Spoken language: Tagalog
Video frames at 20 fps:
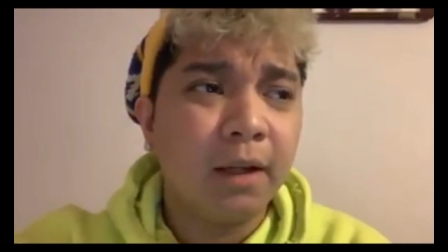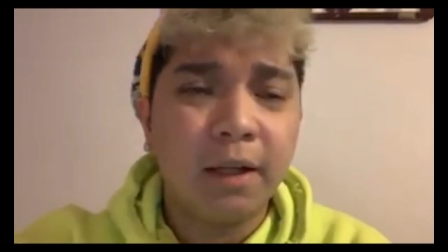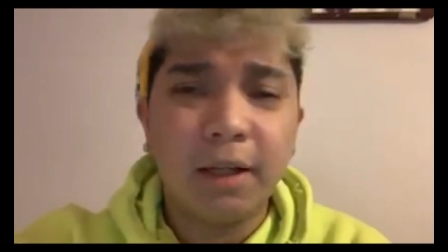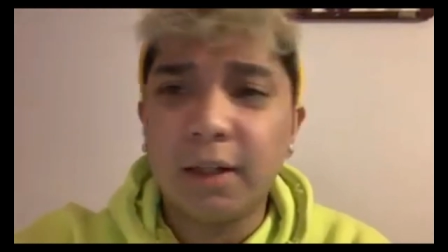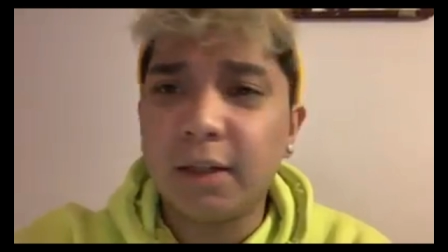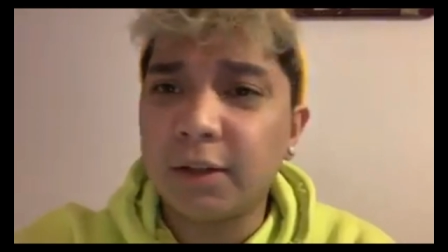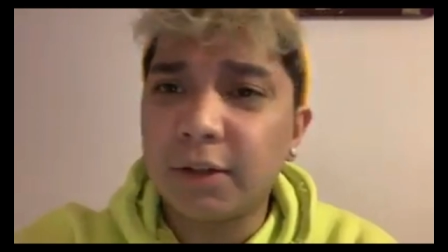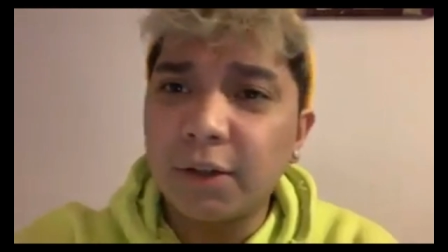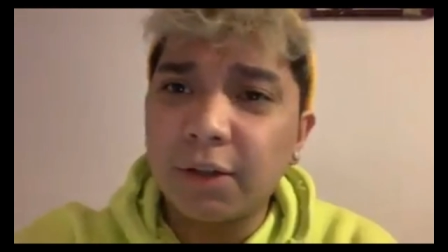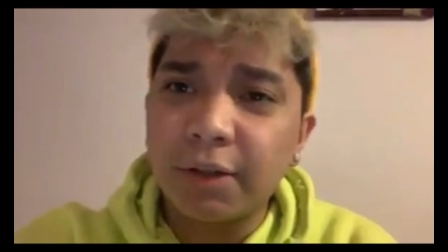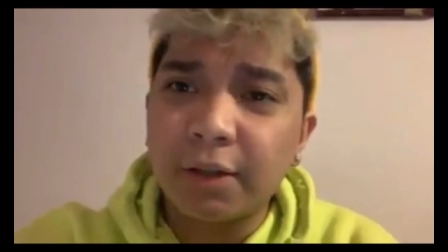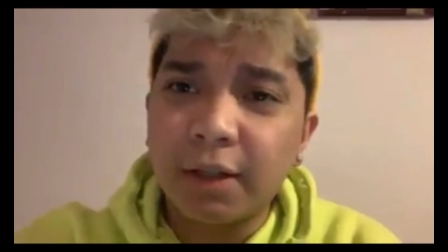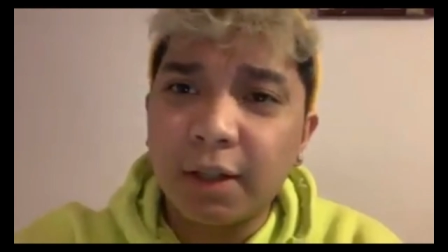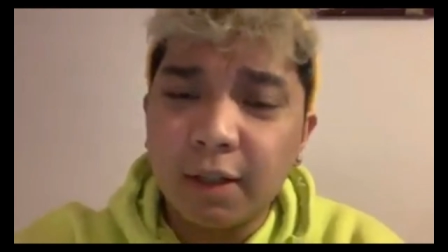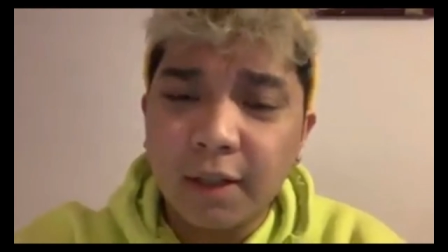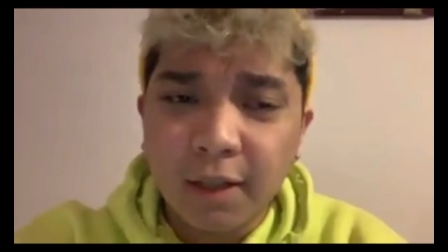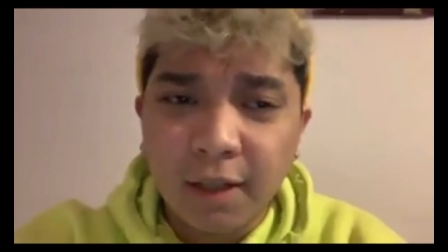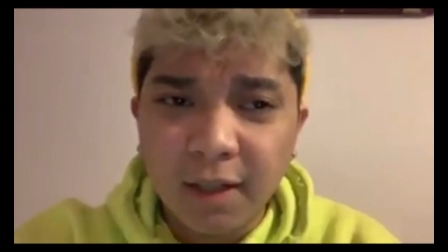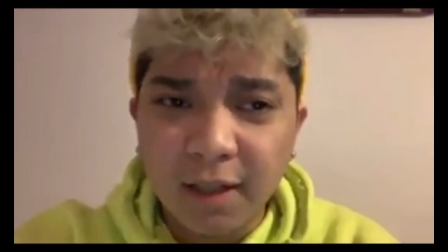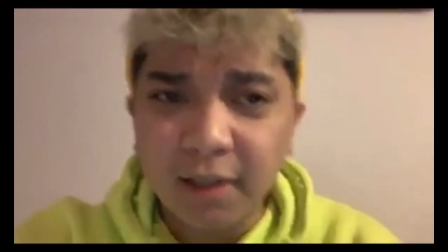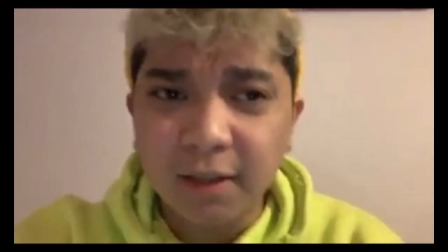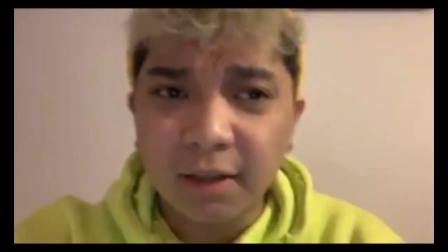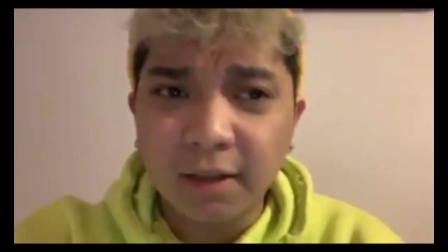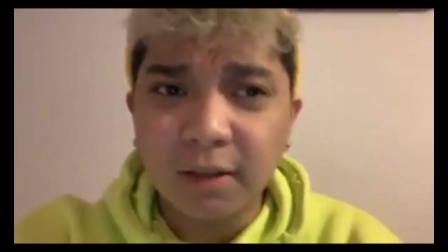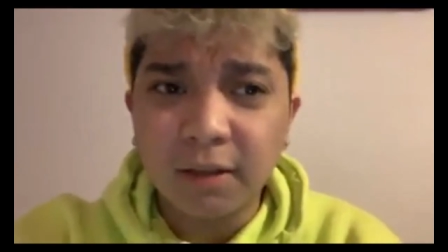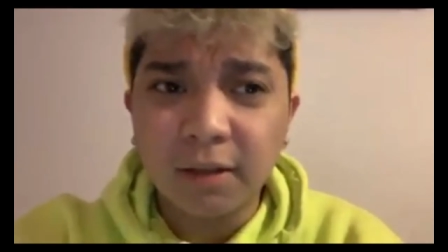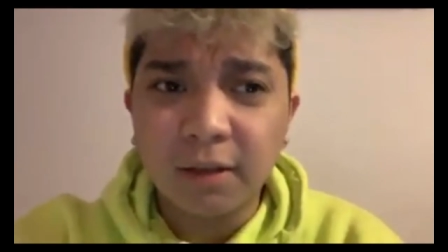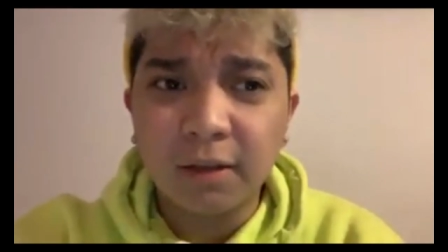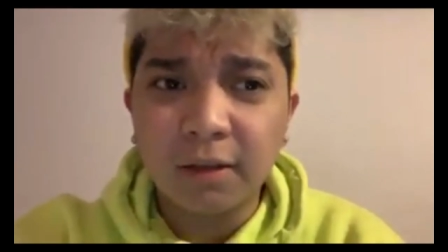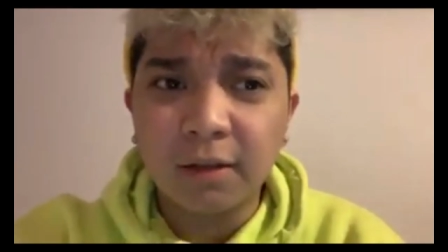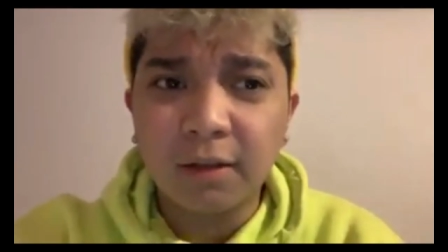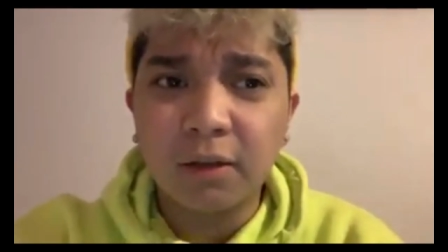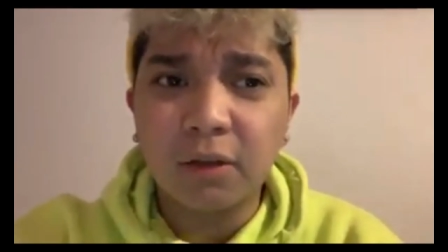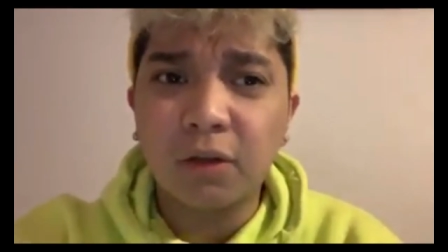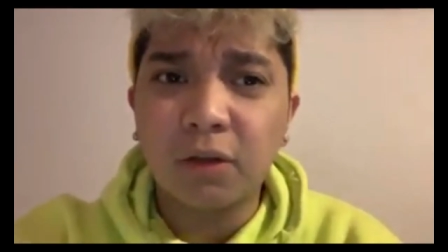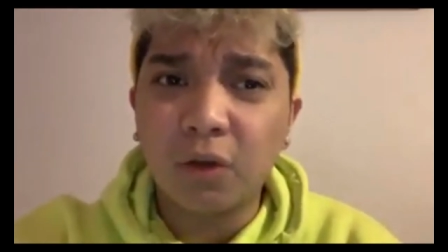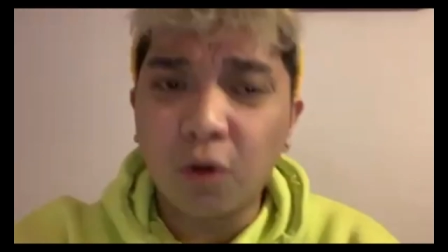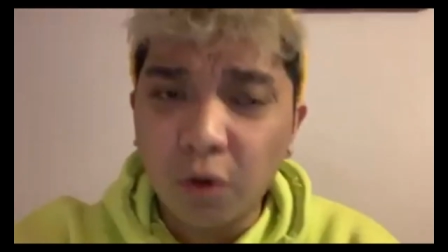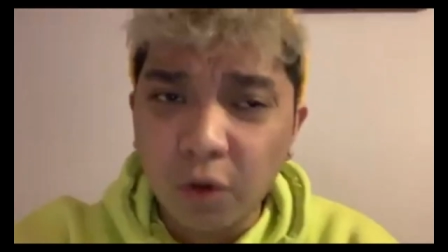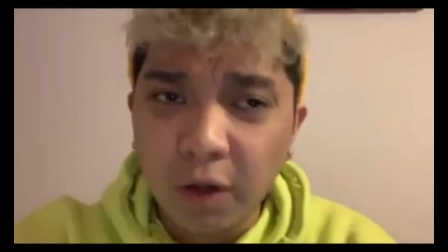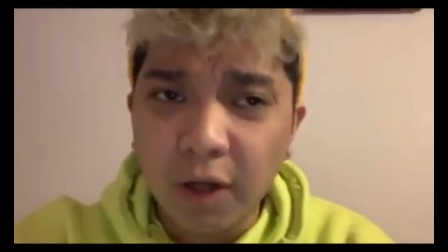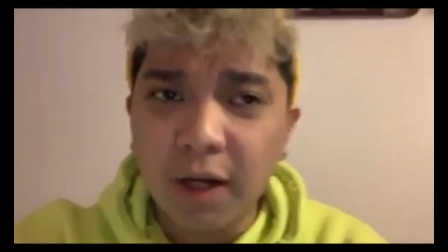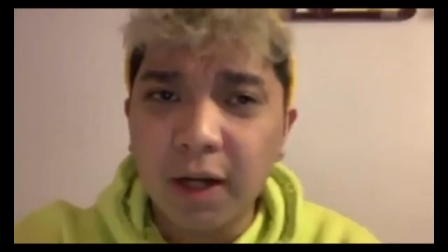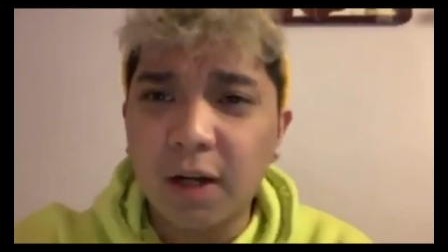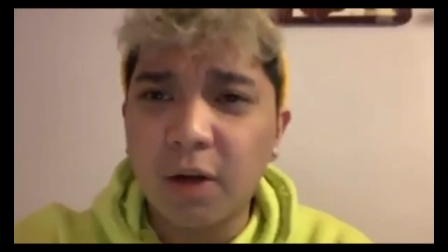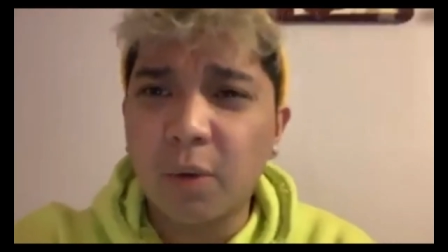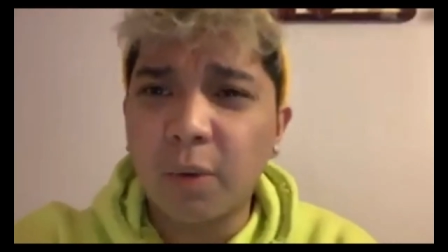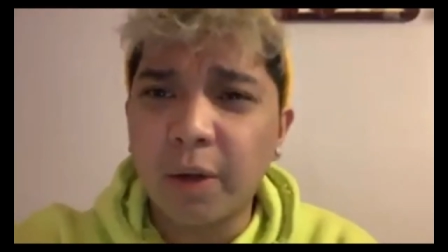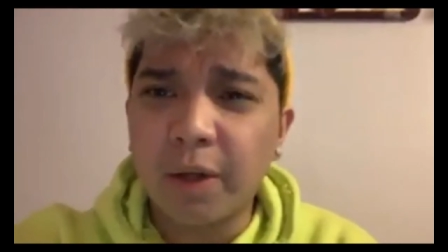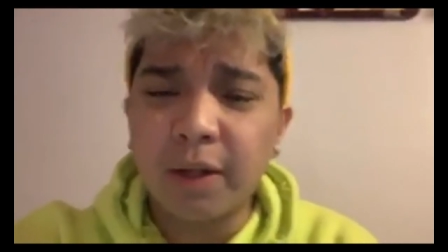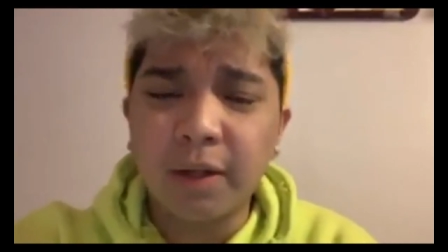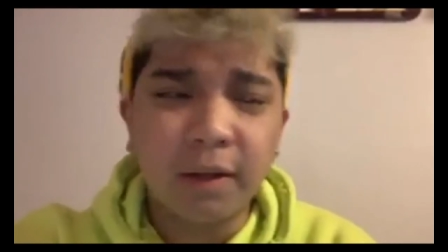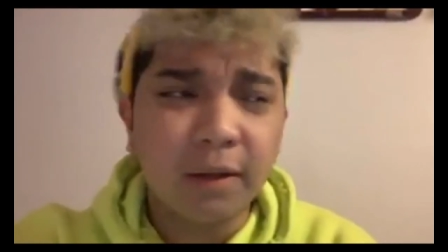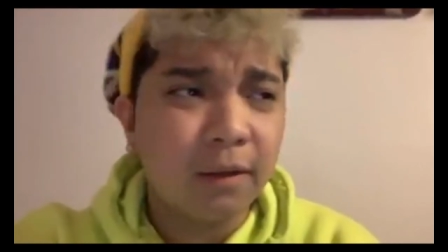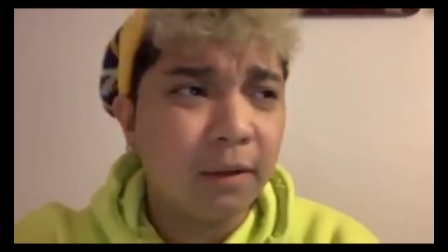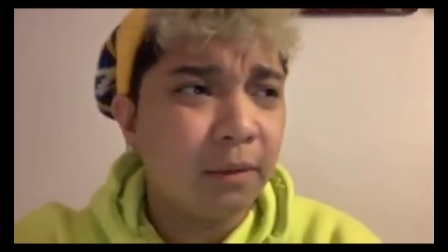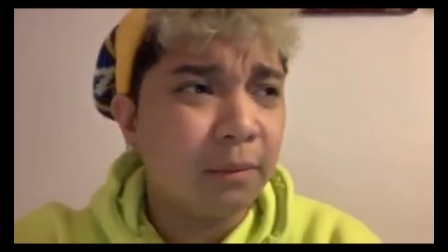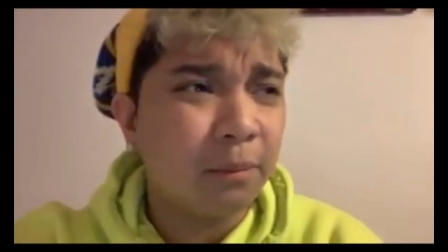internal na lang kung gagawin